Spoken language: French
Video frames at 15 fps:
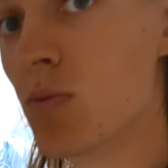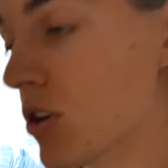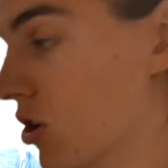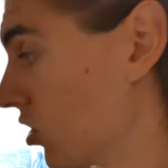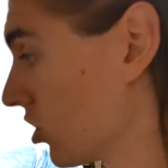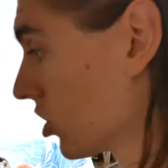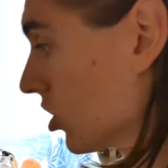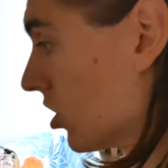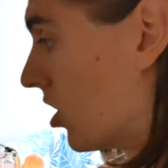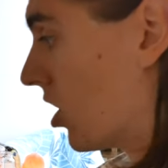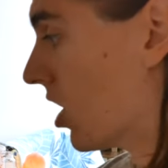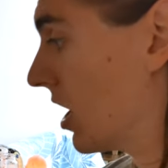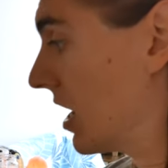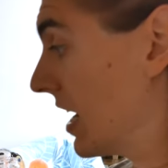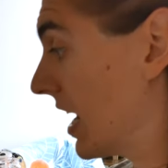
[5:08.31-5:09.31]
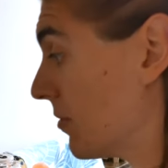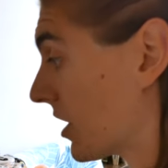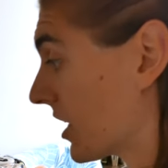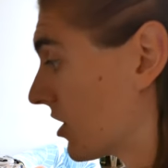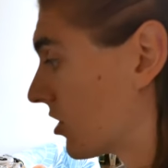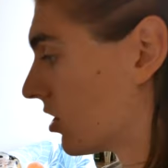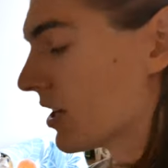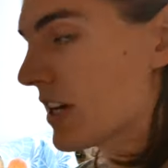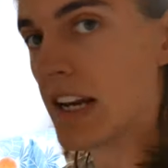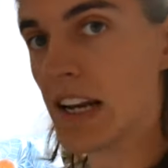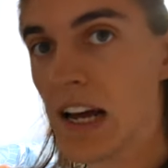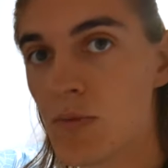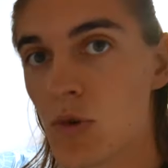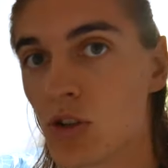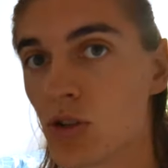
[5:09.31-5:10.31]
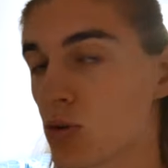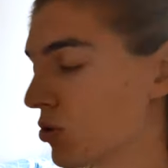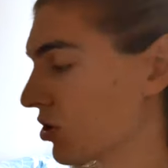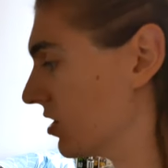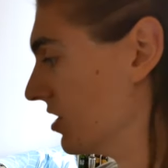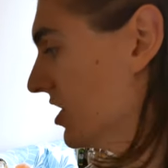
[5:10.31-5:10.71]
blanche, l'abricot et l'amande douce,